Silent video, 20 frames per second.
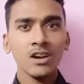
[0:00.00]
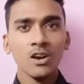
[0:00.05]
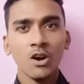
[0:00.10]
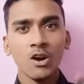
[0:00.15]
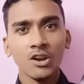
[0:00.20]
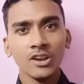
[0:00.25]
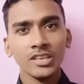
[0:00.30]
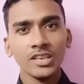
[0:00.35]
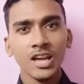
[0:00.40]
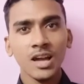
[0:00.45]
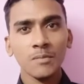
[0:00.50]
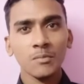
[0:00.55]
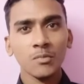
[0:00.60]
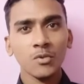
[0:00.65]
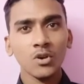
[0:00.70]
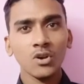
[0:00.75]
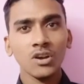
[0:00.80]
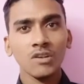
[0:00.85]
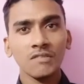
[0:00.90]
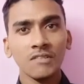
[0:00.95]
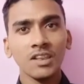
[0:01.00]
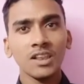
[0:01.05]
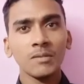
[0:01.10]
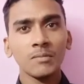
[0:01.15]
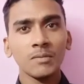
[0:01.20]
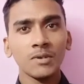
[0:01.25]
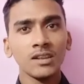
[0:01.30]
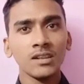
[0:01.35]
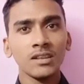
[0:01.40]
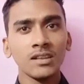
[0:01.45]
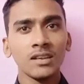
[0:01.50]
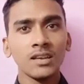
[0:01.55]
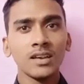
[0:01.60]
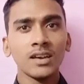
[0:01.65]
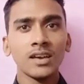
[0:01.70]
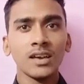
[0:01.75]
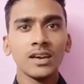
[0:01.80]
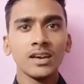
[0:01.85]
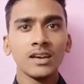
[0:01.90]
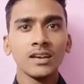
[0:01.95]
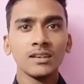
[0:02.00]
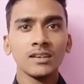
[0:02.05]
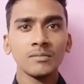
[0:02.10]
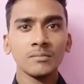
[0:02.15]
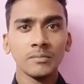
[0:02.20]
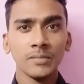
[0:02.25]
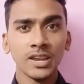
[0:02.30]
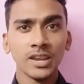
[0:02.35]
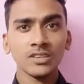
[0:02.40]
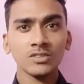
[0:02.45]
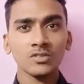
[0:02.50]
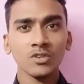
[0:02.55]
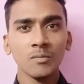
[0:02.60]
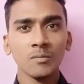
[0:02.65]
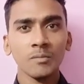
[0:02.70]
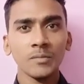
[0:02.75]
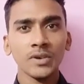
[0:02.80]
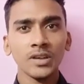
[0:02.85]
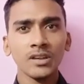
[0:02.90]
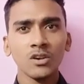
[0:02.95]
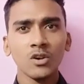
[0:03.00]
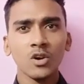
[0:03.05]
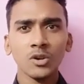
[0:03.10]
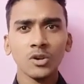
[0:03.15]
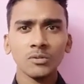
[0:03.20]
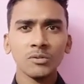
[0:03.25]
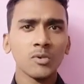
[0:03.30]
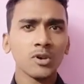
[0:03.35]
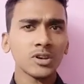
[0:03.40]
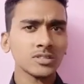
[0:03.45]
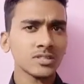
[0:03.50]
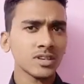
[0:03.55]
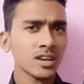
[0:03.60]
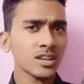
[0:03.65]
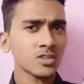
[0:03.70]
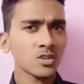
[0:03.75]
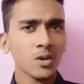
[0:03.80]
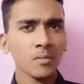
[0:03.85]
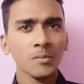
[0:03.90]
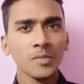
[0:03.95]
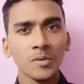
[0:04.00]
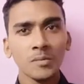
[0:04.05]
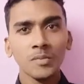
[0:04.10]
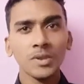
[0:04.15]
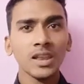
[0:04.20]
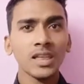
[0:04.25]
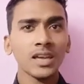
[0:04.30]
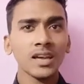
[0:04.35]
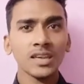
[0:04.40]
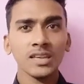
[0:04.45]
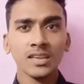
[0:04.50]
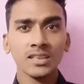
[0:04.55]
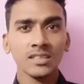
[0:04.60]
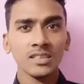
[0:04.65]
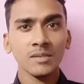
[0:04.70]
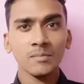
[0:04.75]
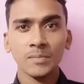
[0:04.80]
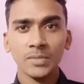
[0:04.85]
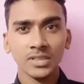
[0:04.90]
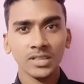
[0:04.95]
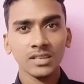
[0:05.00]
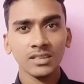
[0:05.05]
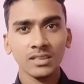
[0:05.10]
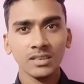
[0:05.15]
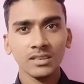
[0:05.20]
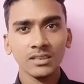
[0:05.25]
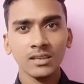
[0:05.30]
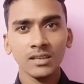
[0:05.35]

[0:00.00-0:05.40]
और ये आपको अवेलेबल है मेरे शॉप में और भी बहुत सारे शॉप में मिलेंगे या नहीं पता नहीं